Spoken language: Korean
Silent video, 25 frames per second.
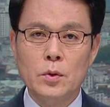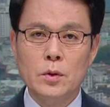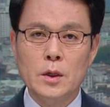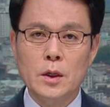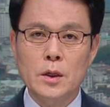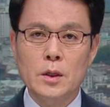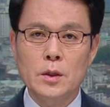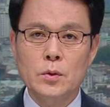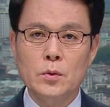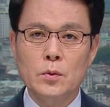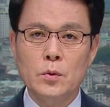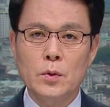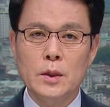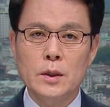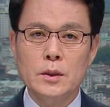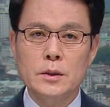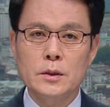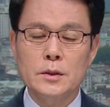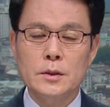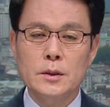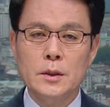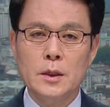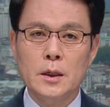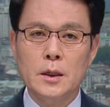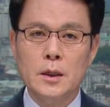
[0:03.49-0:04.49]
코로나19
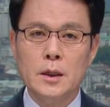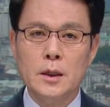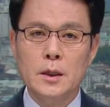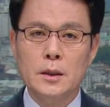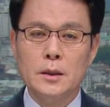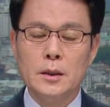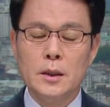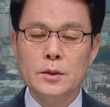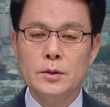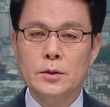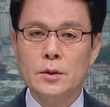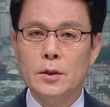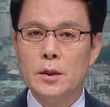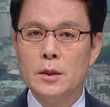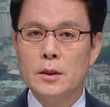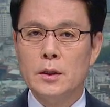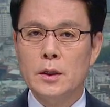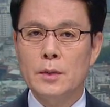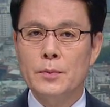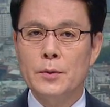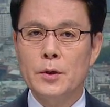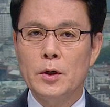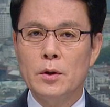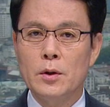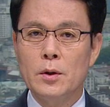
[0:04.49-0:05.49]
환자가
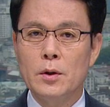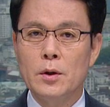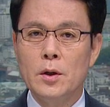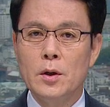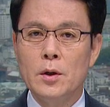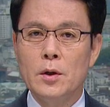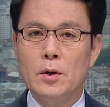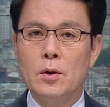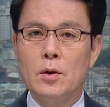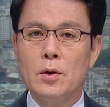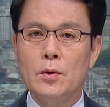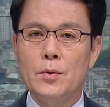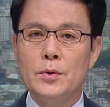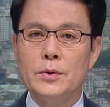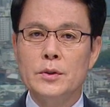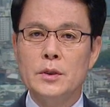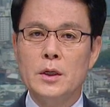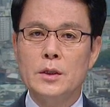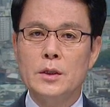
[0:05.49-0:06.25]
다녀갔다며 허위